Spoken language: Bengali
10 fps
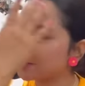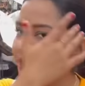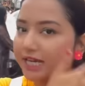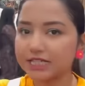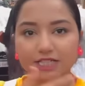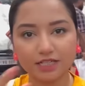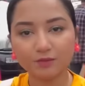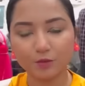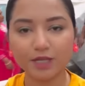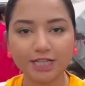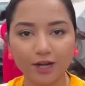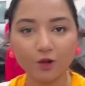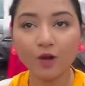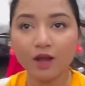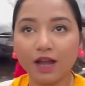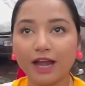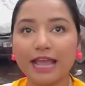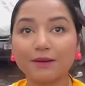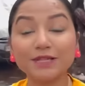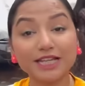এক মাস আগে এসেছিলাম তোমরা জানো আর
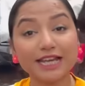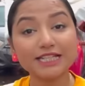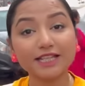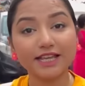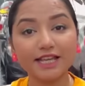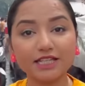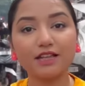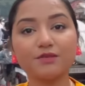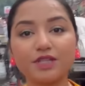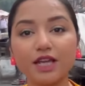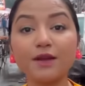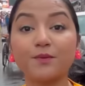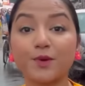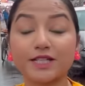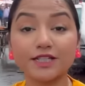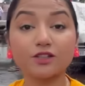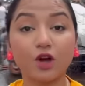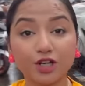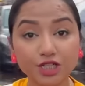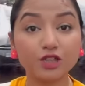এক মাস আগে এসে দেখিয়েছিলাম যে প্রেজেন্ট
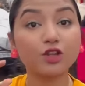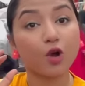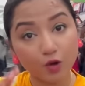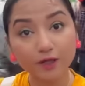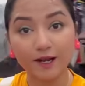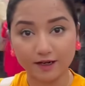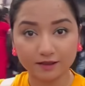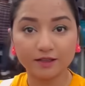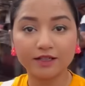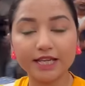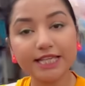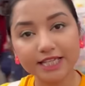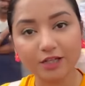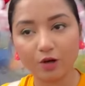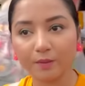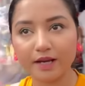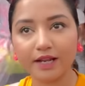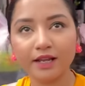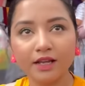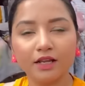কন্ডিশন তখনকার কি ছিল মানে
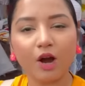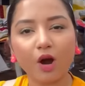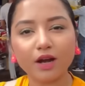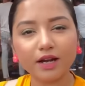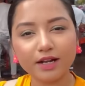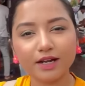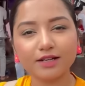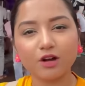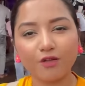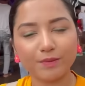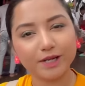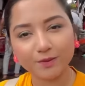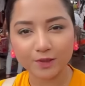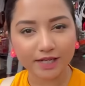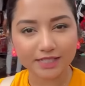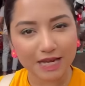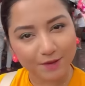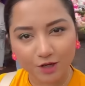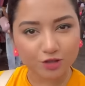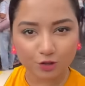হকার আর গভর্নমেন্টের মধ্যে একটা
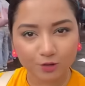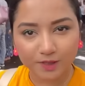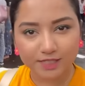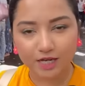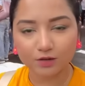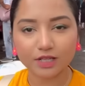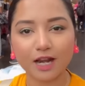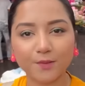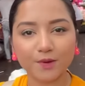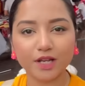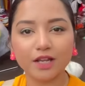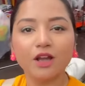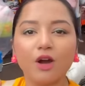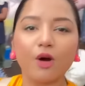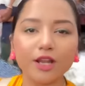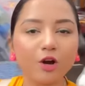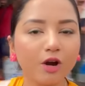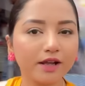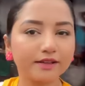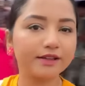ঝামেলা হয়েছিল তোমরা জানো তারপরে অনেক
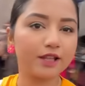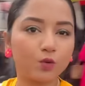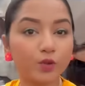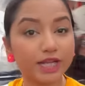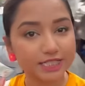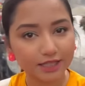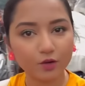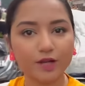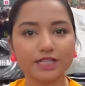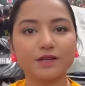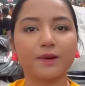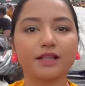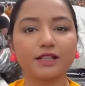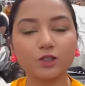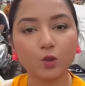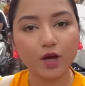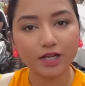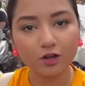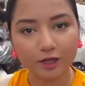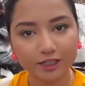হকারদের উঠে যেতে হয়েছে বা তাদের
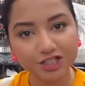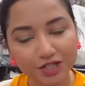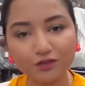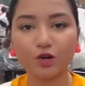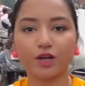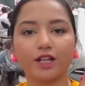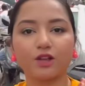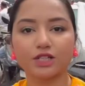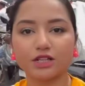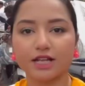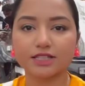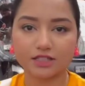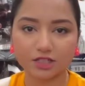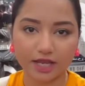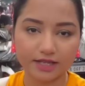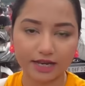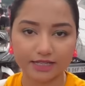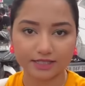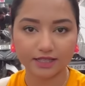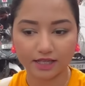দোকানটা অনেকটা শিফট করে নিতে হয়েছে রাস্তা
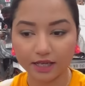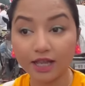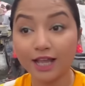রাস্তা থেকে